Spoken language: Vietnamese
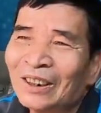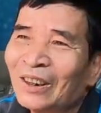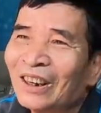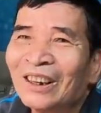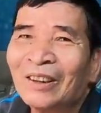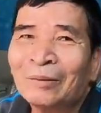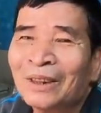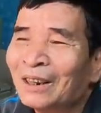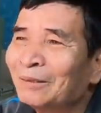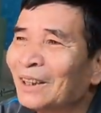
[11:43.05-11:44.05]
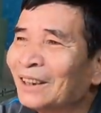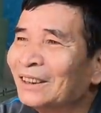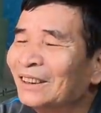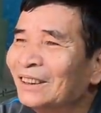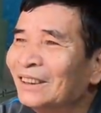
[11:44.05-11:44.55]
Ờ, ông tư ông tư
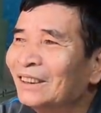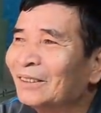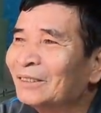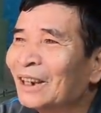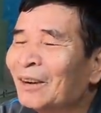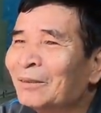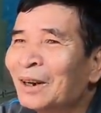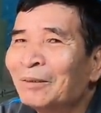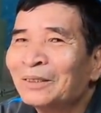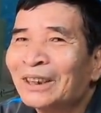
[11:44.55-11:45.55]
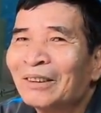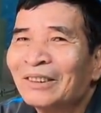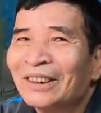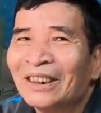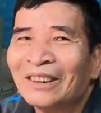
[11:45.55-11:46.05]
sao ông khóc
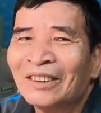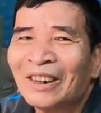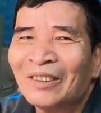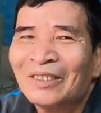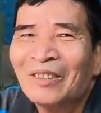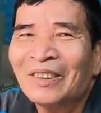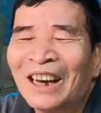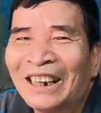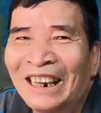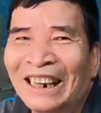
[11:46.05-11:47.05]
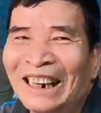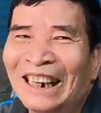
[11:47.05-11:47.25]
sao rồi ờ, ông khóc lại